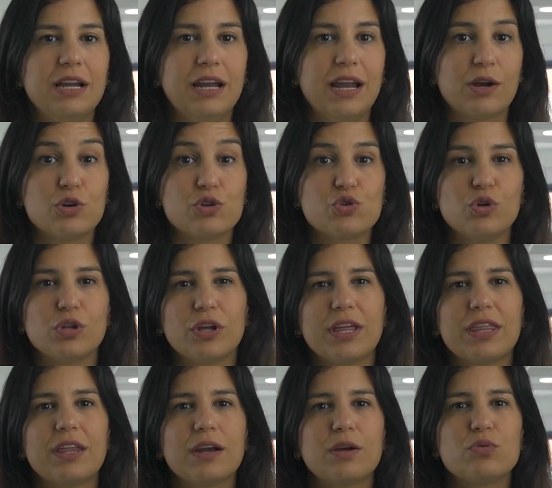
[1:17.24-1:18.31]
Las
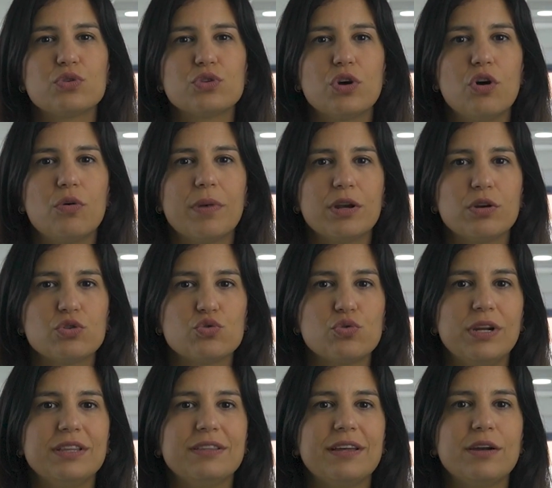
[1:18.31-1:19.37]
consultoras de recursos humanos
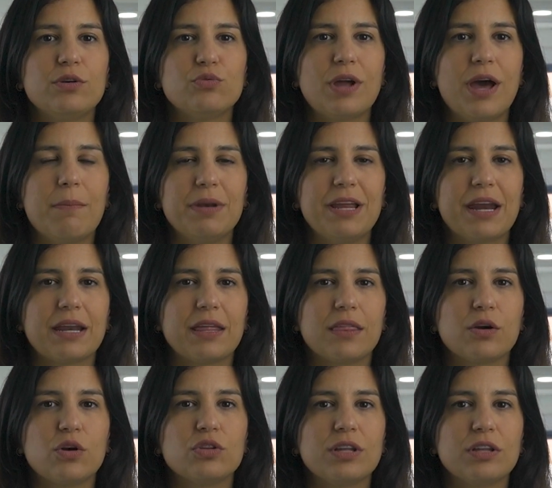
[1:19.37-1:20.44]
suelen tener una amplia red
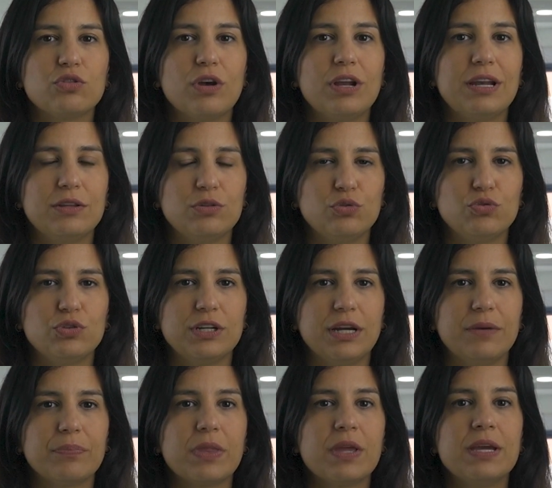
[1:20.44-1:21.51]
de contactos en la
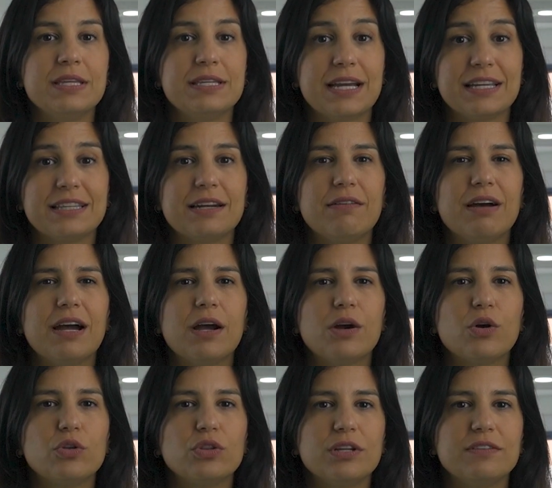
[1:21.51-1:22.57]
industria, ya que trabajan
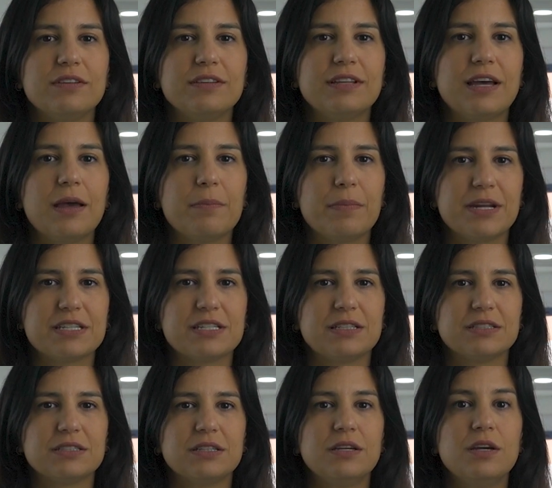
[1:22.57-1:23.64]
con distintas empresas
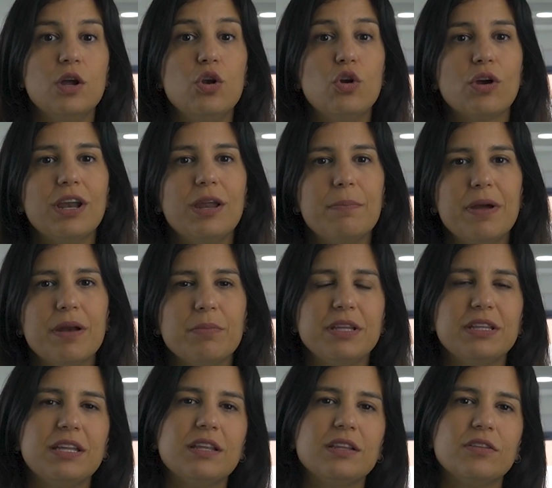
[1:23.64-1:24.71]
lo que les
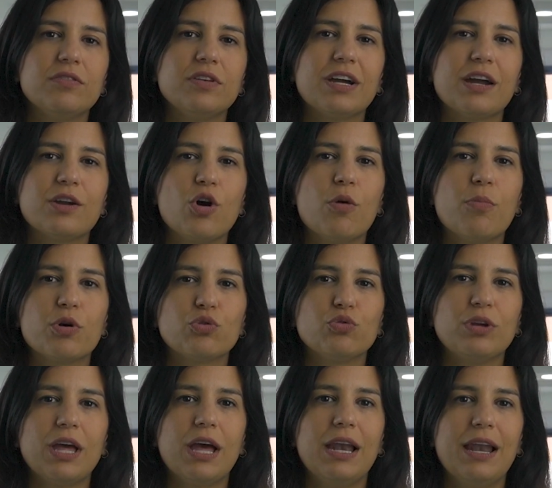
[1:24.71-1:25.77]
permite identificar
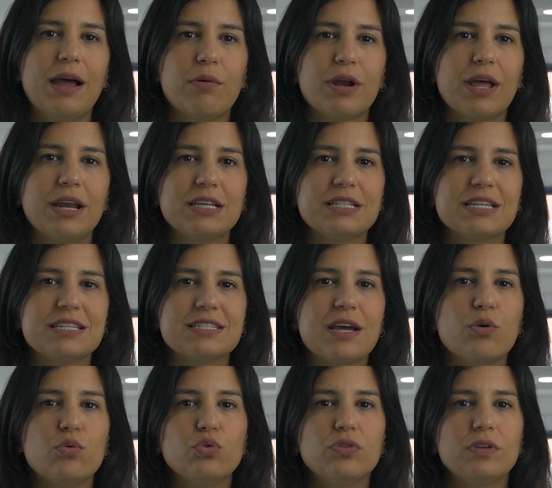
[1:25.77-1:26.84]
oportunidades laborales que se
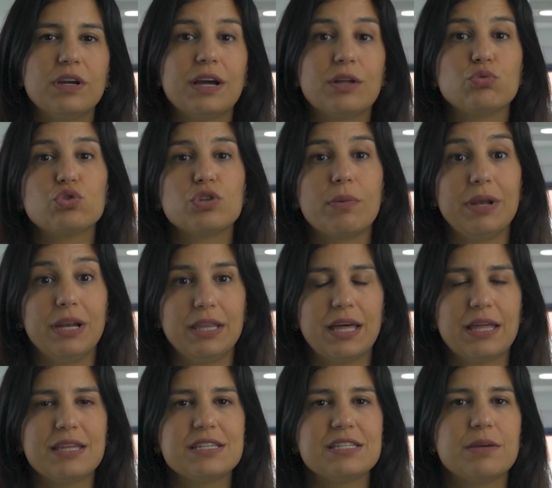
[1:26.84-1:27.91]
ajusten a tus
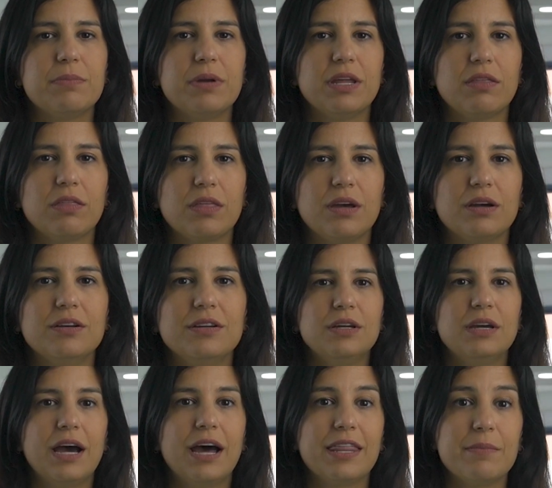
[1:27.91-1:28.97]
habilidades y experiencias.
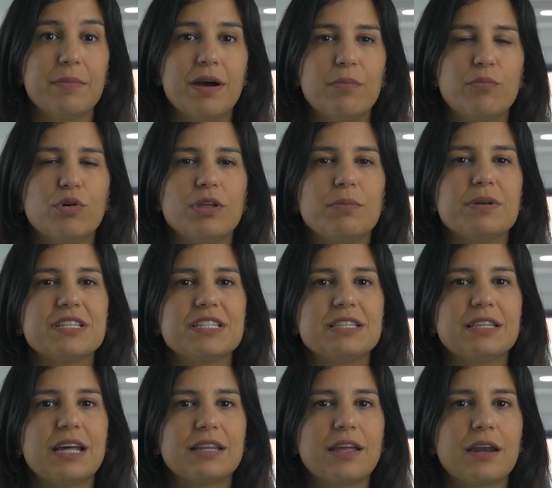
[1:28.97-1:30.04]
Además, pueden
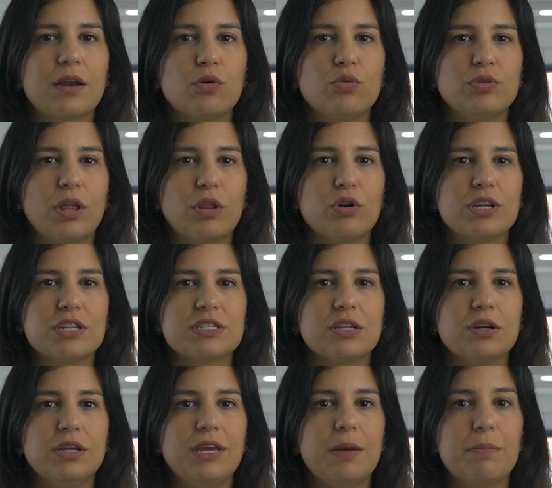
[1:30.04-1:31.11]
presentarte a reclutadores
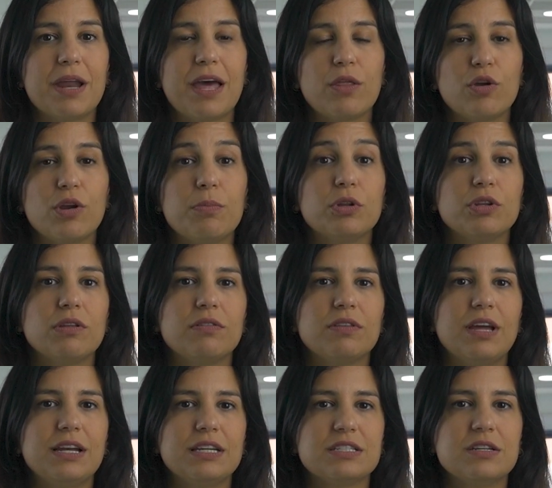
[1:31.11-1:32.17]
y empleadores
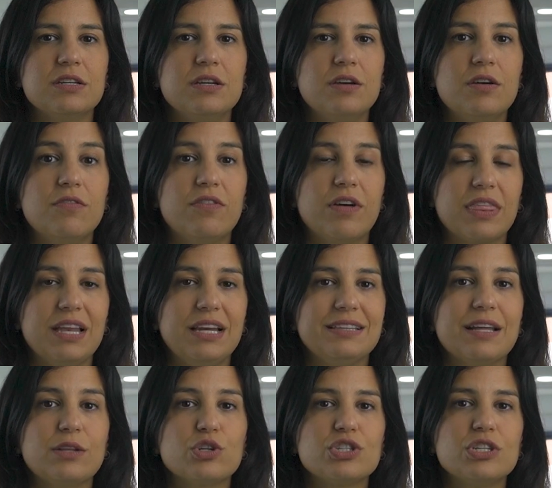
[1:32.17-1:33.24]
potenciales,
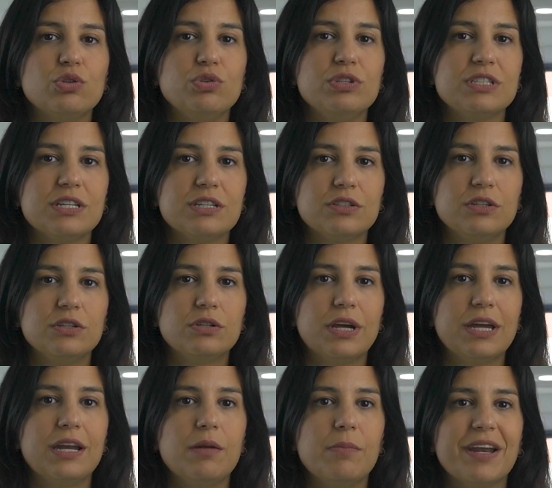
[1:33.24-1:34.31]
facilitando así tu inserción
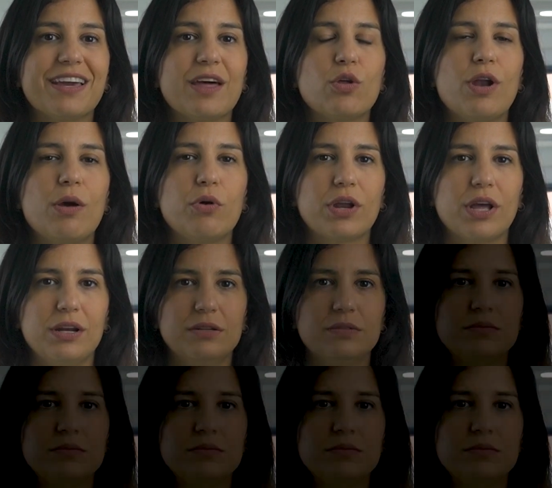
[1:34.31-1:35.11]
en el mercado laboral.